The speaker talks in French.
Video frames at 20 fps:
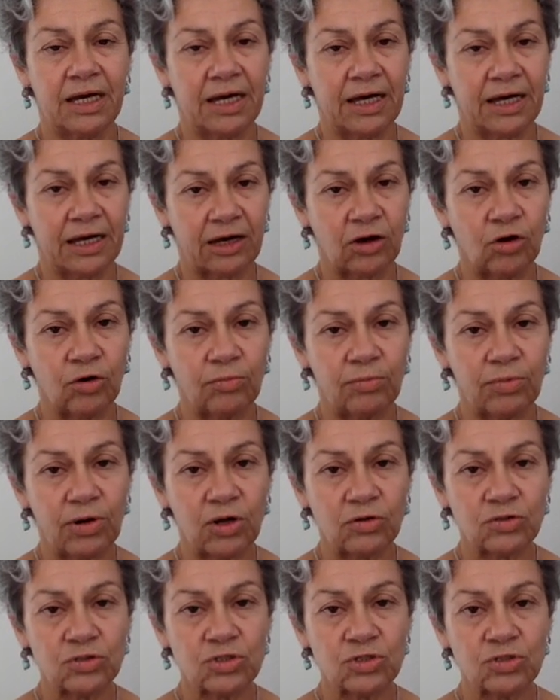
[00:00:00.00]
Un grand
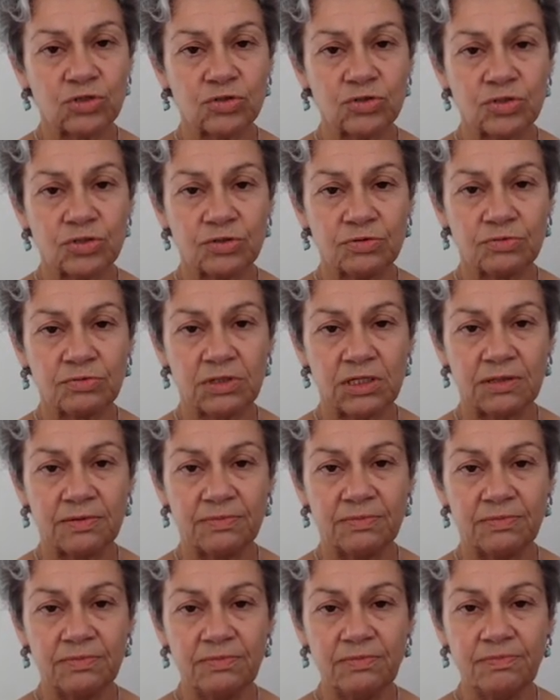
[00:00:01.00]
blanc s'ensuit,
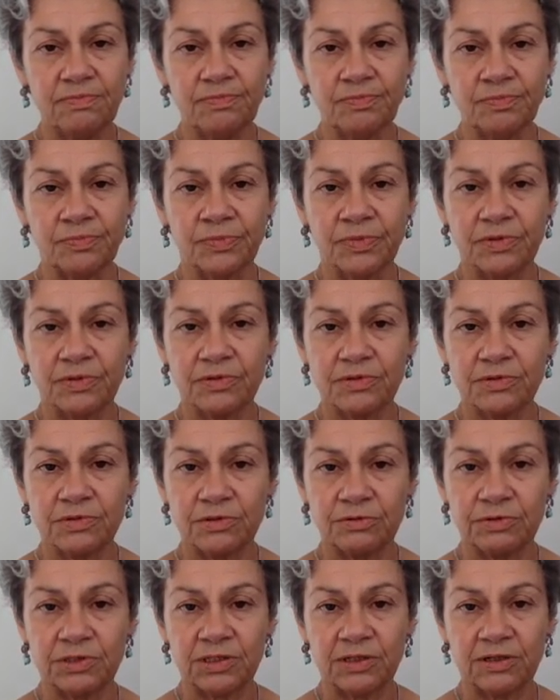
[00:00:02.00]

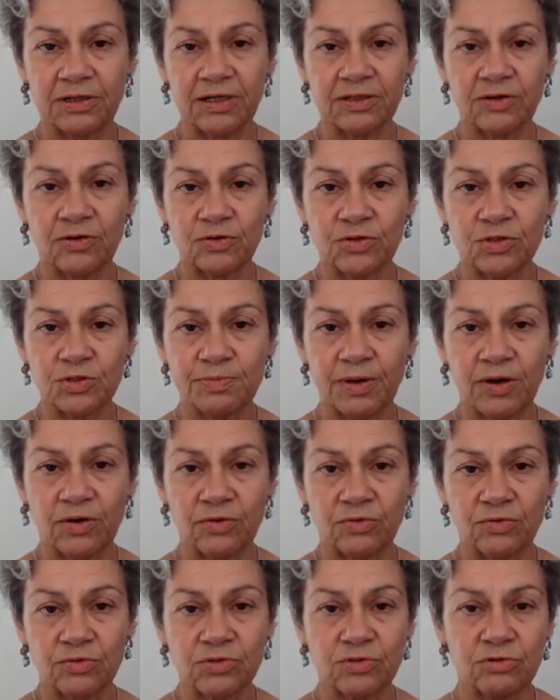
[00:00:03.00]
celui de la
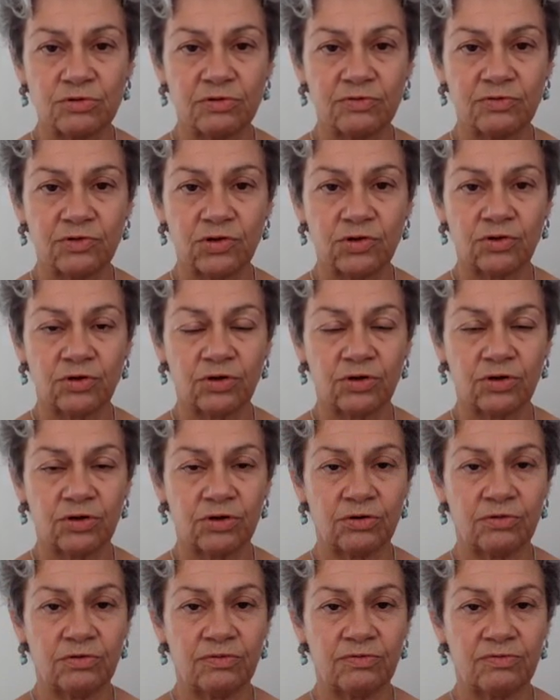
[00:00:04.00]
transparence de votre
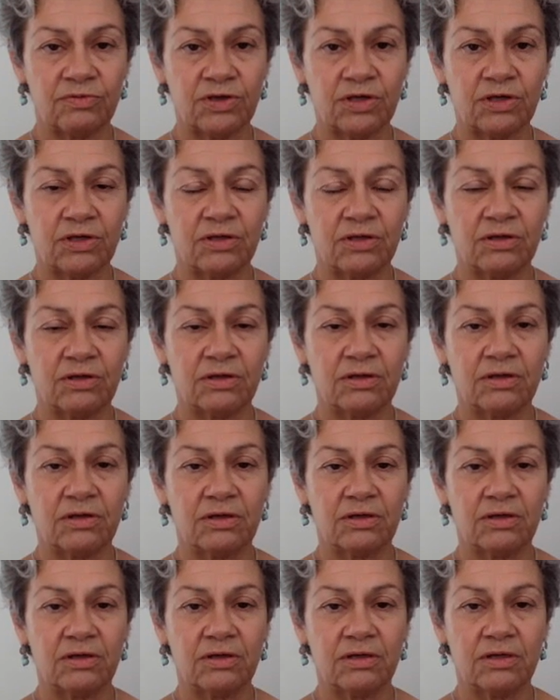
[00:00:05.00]
cœur de vie
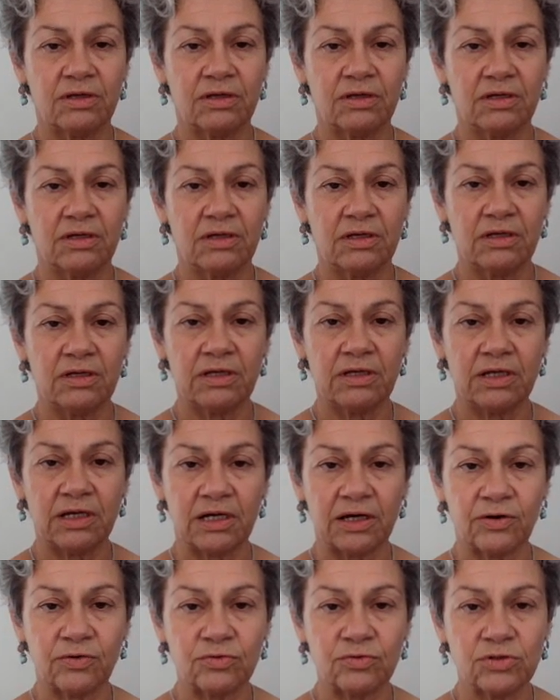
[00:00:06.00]
et à
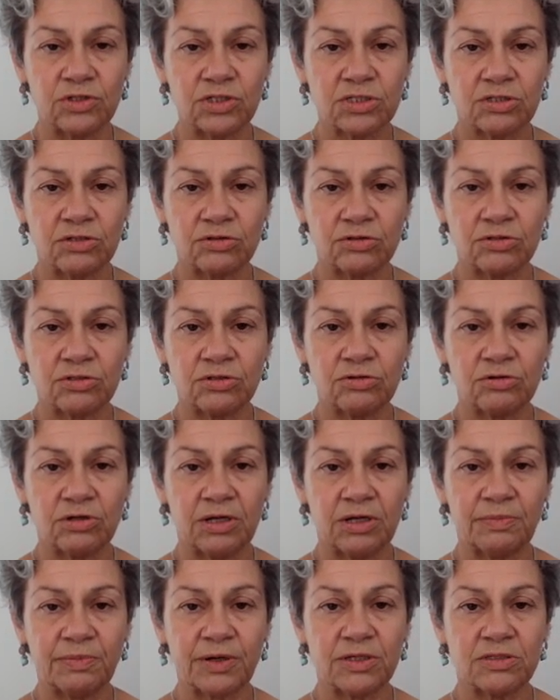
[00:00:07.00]
la renaissance de
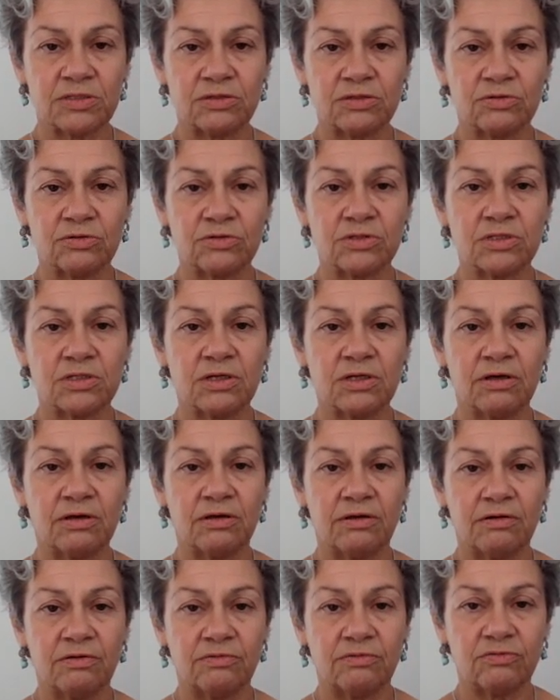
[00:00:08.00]
la présence,
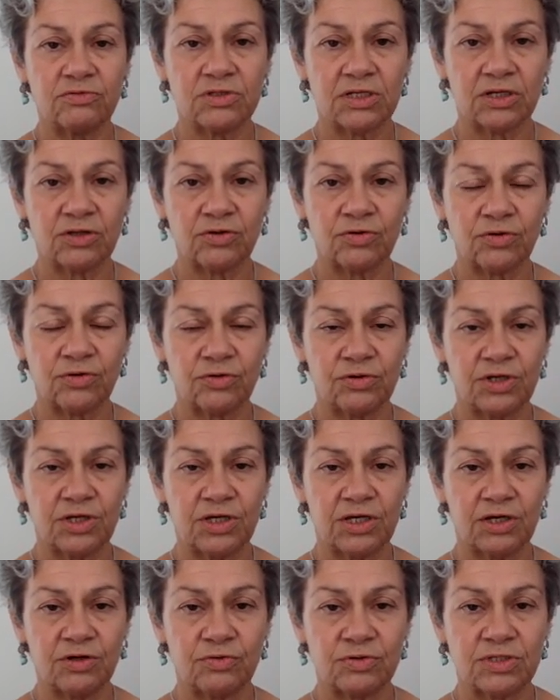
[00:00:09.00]
vous êtes
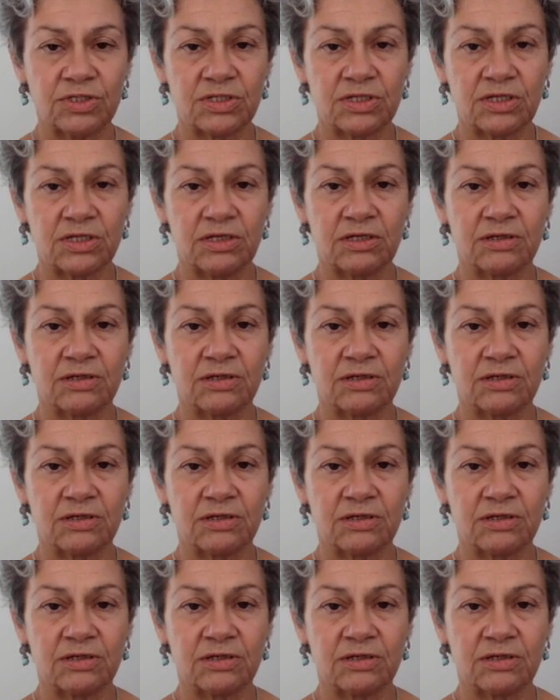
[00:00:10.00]
relié aussi.